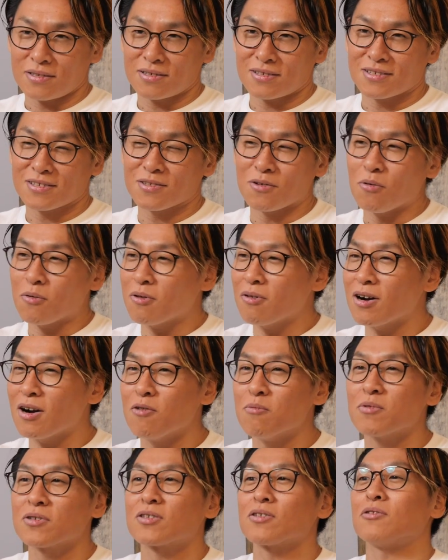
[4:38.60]
す。ここが
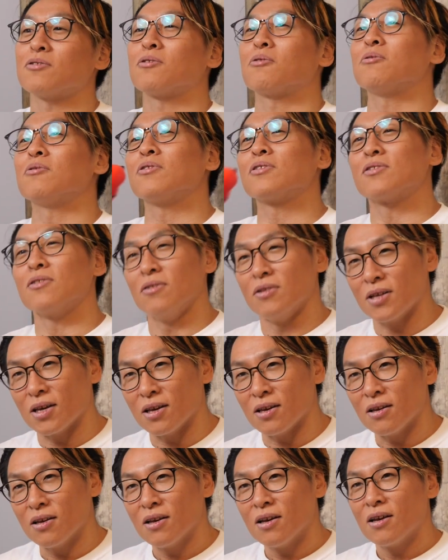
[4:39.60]
面白いところですよ
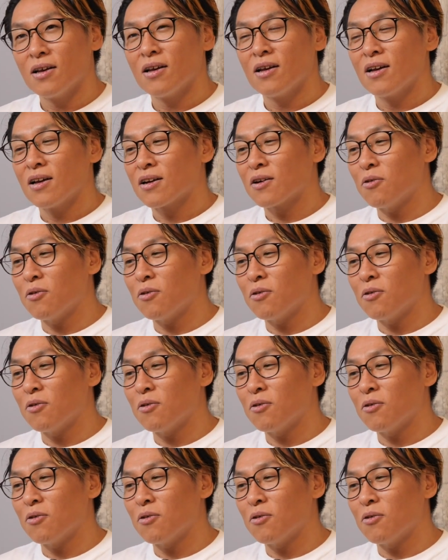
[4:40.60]
ね。そうですね。